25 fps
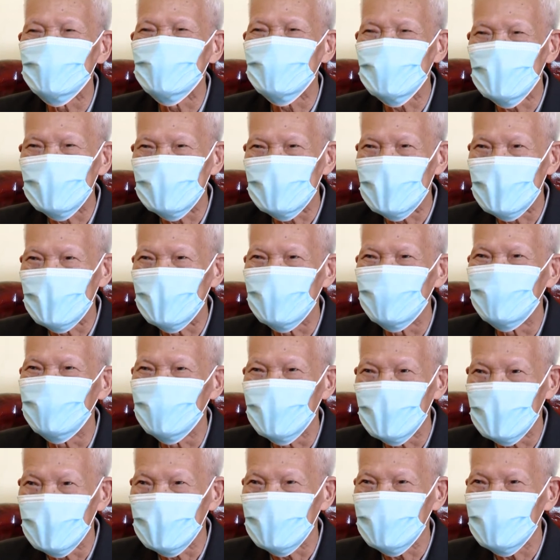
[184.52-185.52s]
Kim Sơn để làm
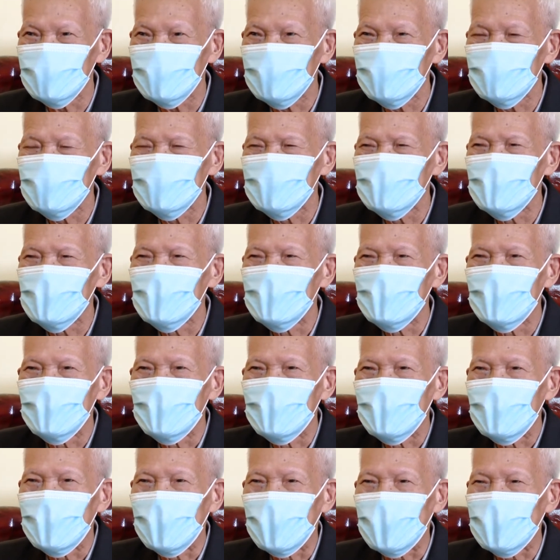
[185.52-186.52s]
việc.
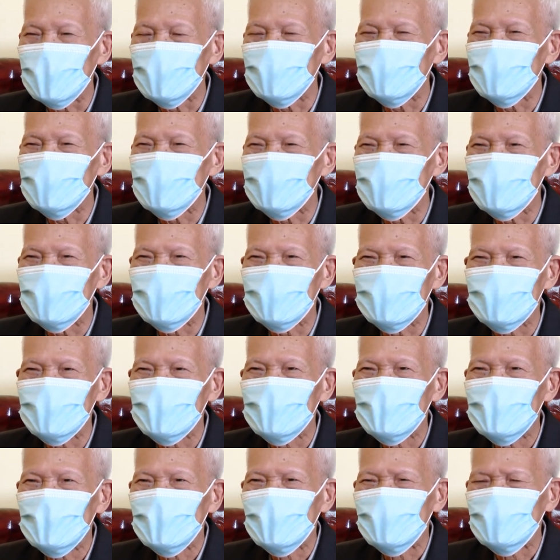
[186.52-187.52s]
Hai nữa là
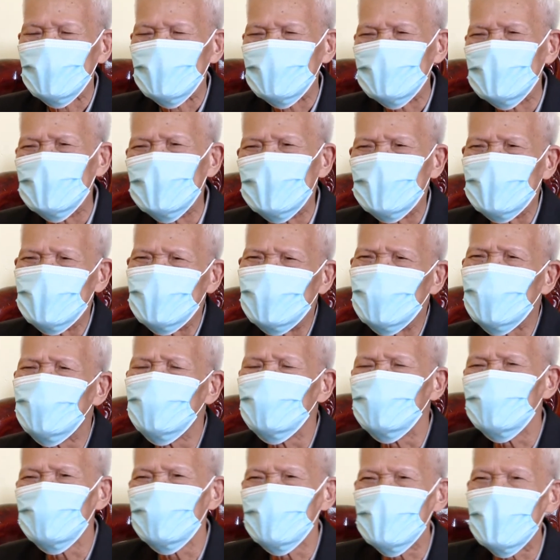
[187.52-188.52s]
nhìn chung
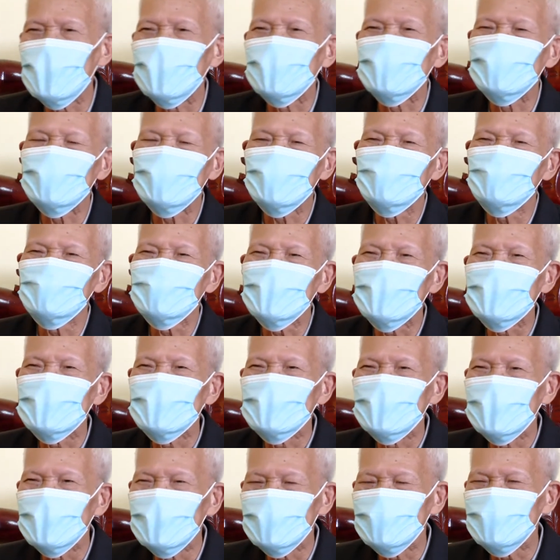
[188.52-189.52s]
đời sống
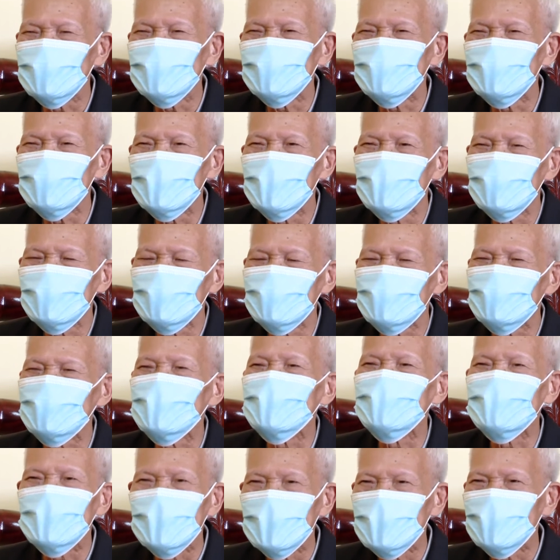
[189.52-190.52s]
kinh tế của anh thì
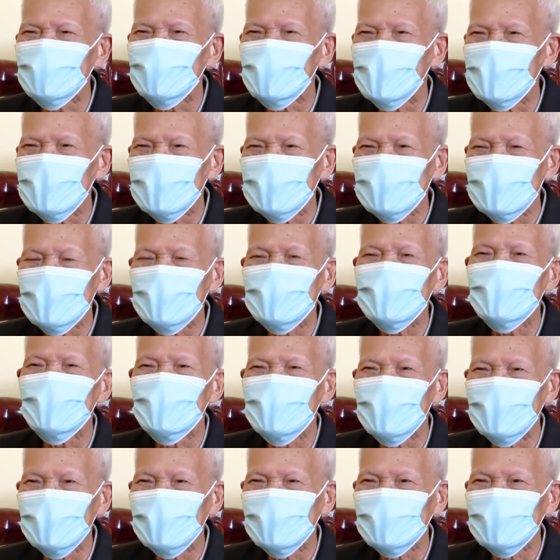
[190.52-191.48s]
còn anh em còn nghèo.